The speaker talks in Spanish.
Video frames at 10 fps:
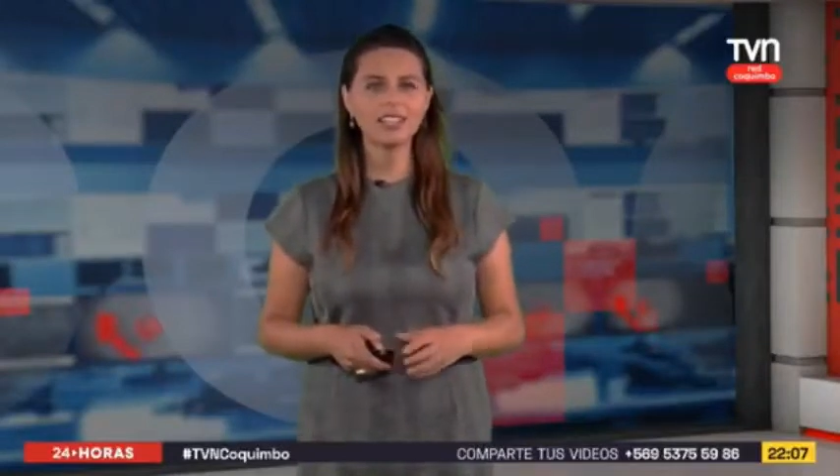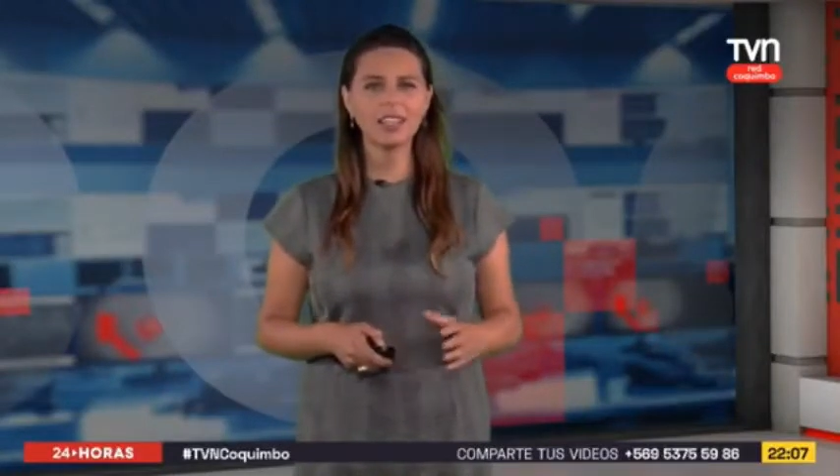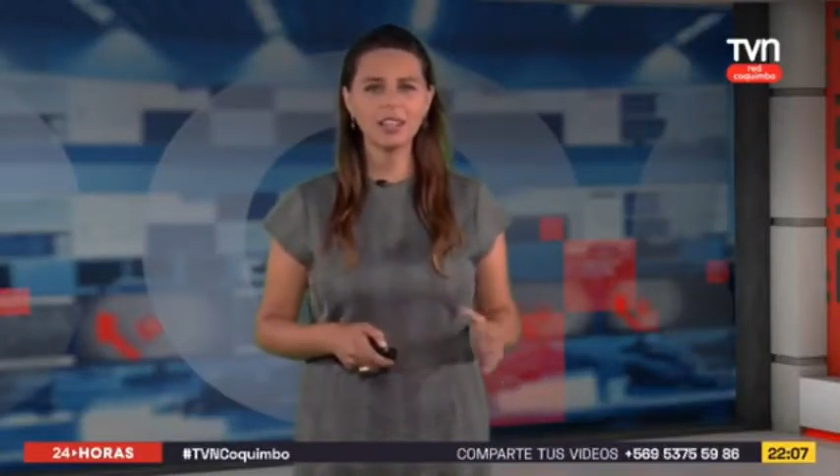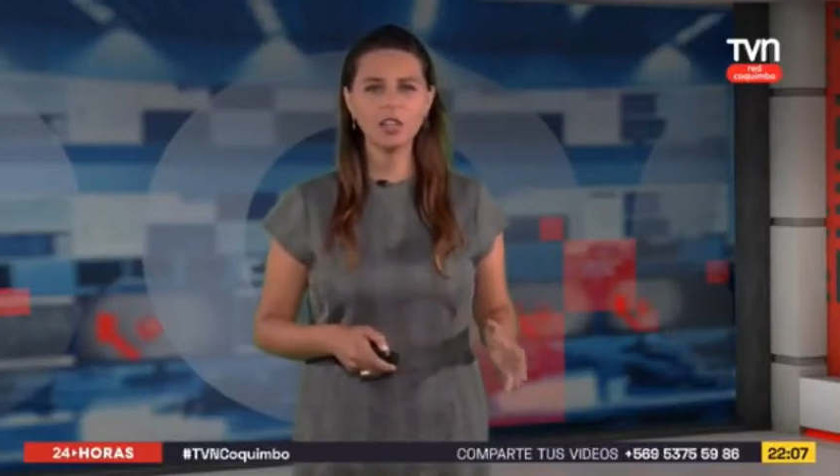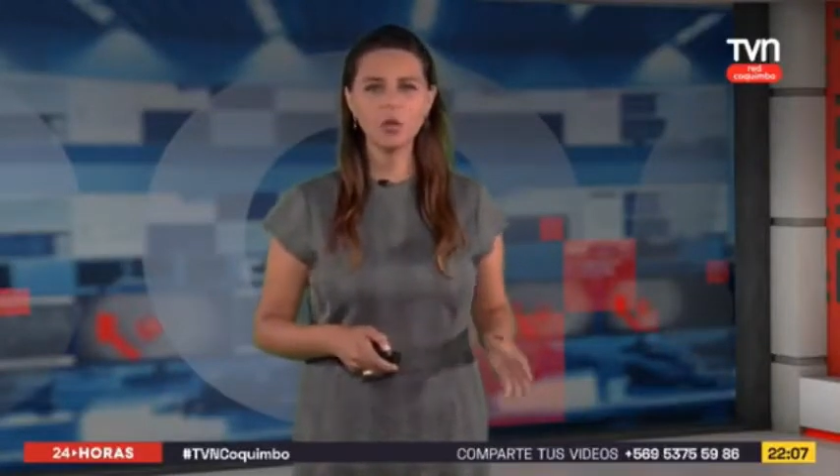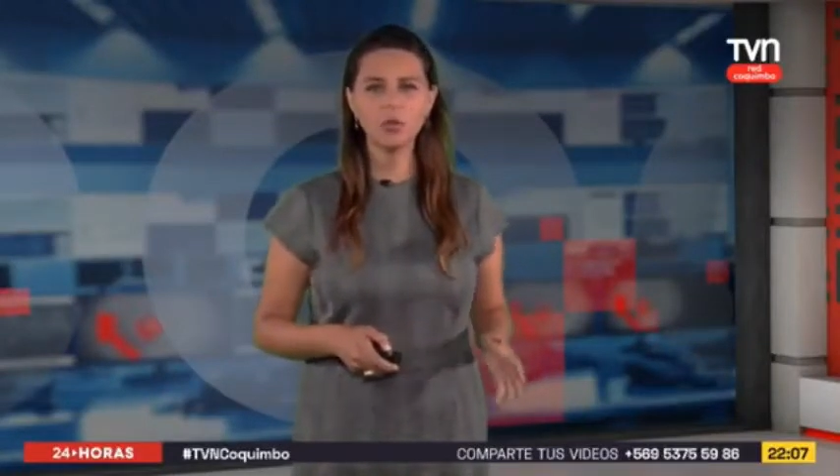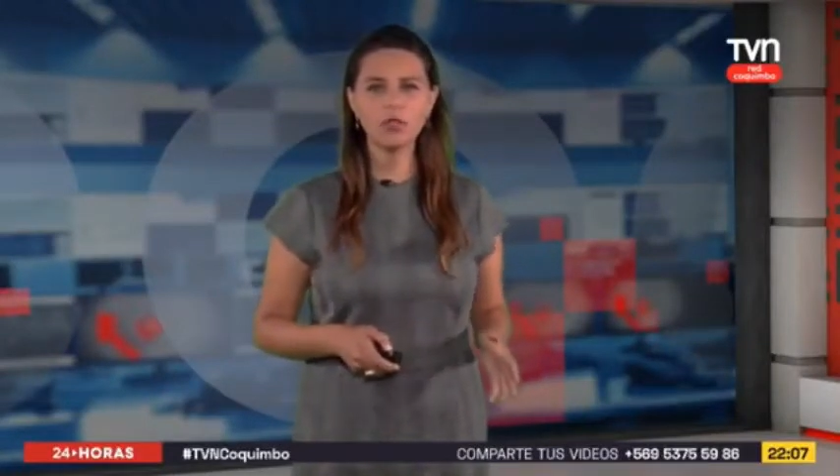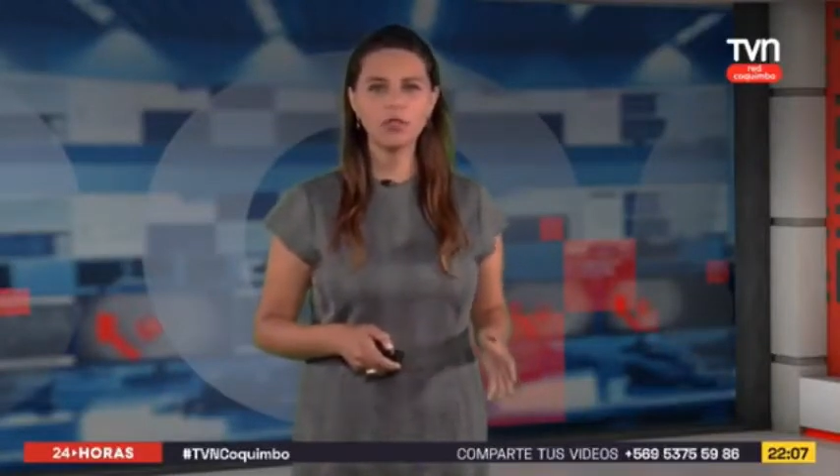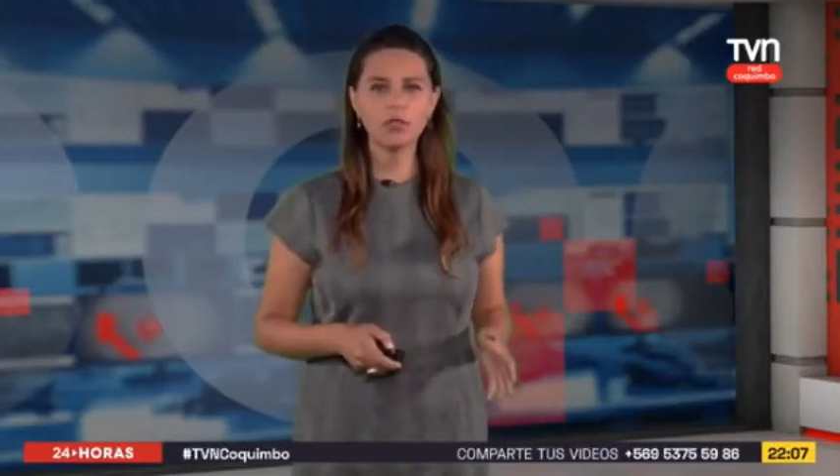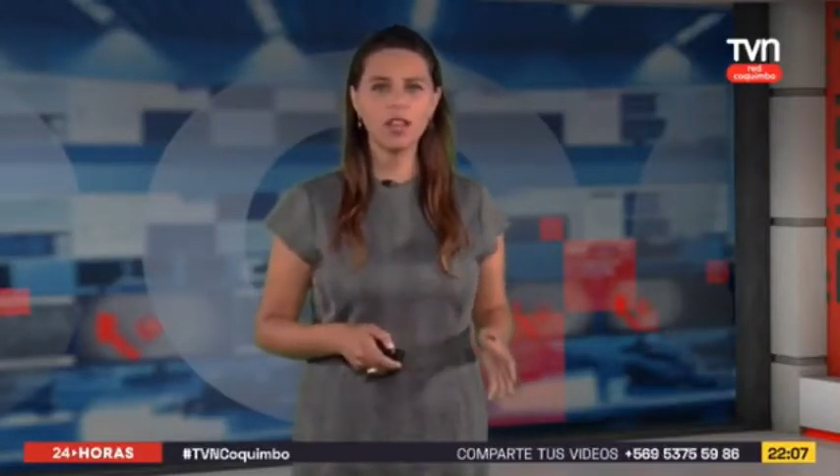
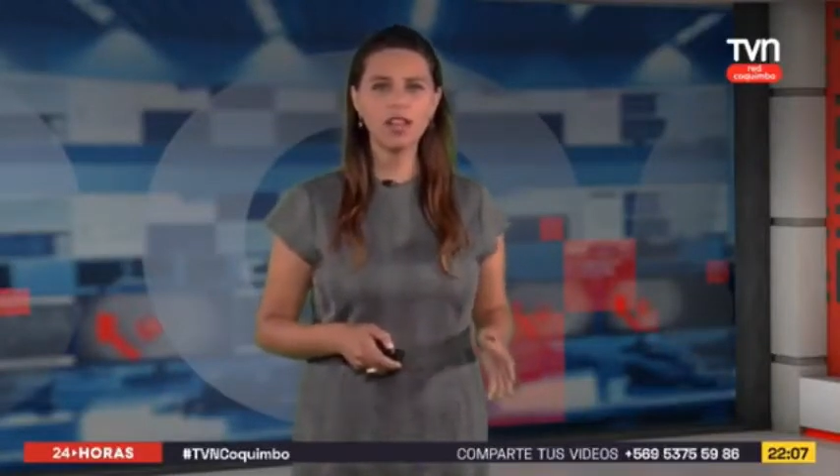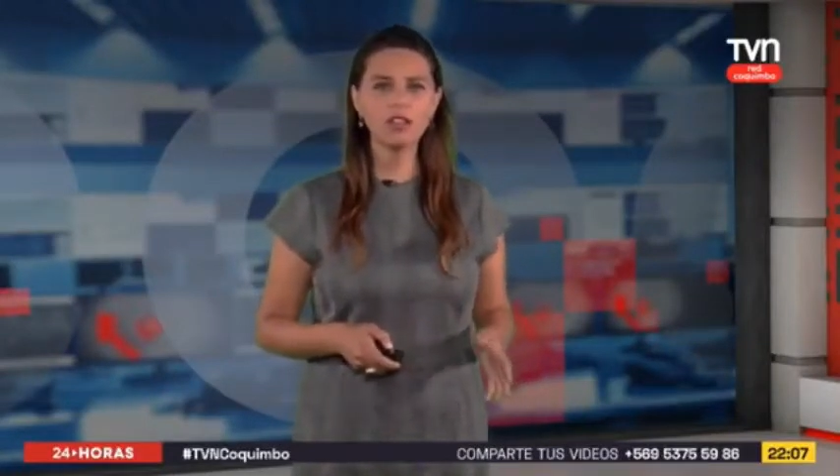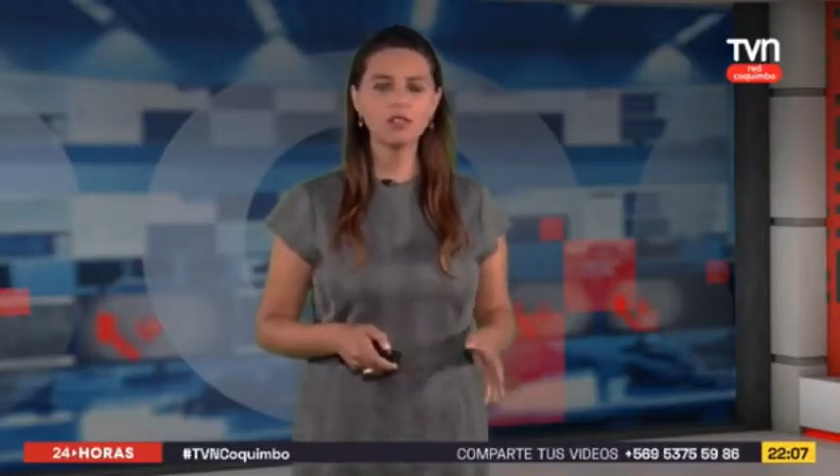técnico-profesional